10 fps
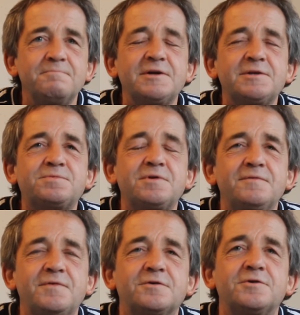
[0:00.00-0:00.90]
bez
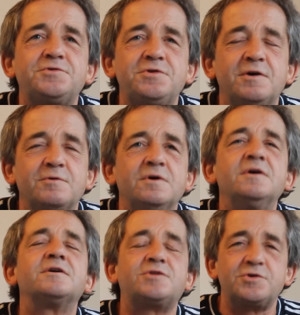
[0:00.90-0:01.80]
przerwy o godzinie,
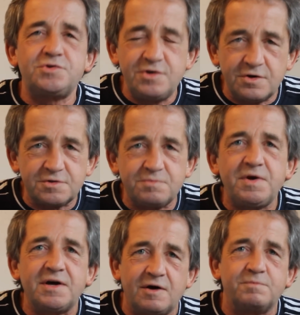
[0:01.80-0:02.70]
ktoś nie
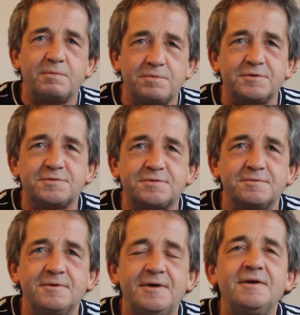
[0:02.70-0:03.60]
odbierał po
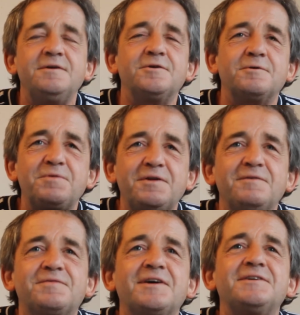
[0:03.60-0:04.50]
prostu. I
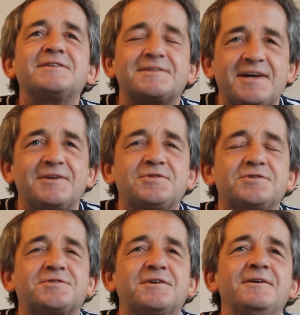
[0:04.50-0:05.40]
robili w tej
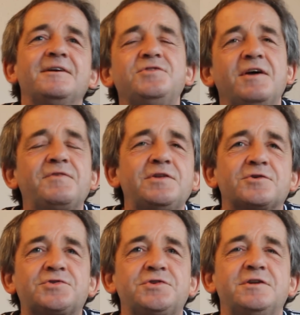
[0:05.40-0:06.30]
zasadzie, że nie
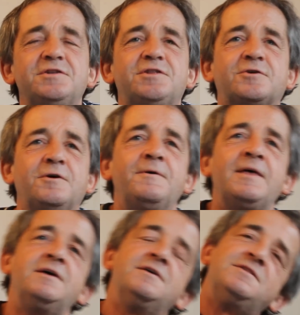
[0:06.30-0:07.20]
wynosili, tylko
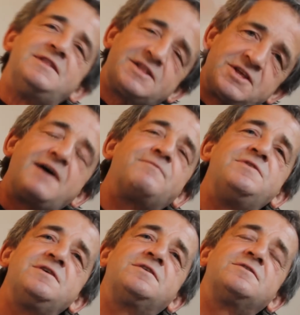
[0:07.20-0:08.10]
na
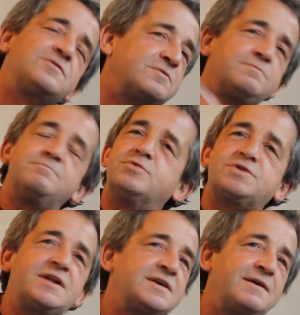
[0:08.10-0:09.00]
trawnik to
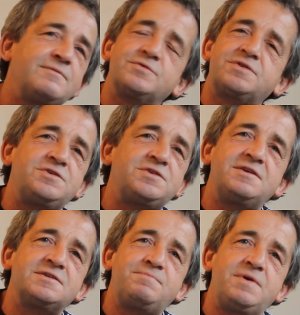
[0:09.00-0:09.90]
butelka wódki się
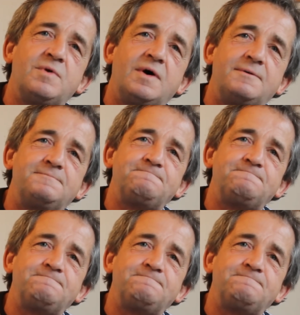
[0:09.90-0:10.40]
nie zbiła.